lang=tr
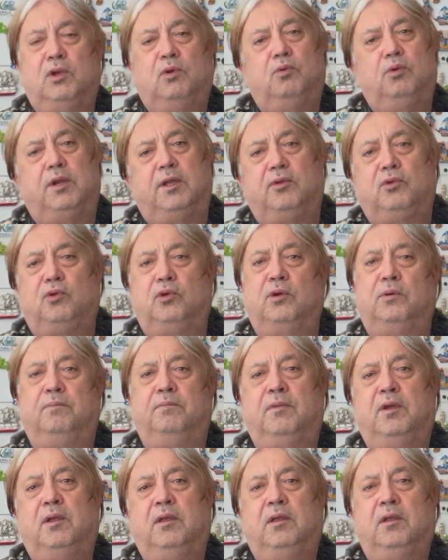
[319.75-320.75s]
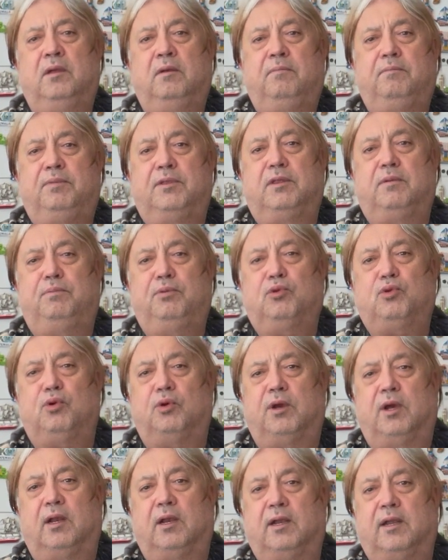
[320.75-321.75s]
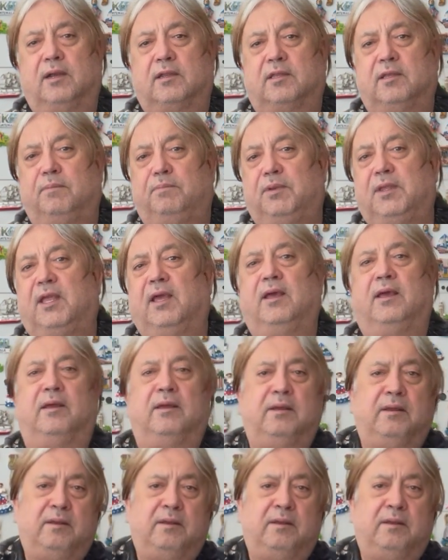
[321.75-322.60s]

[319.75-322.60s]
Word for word: Ulan diyorum bizi bir soyarlarsa bir de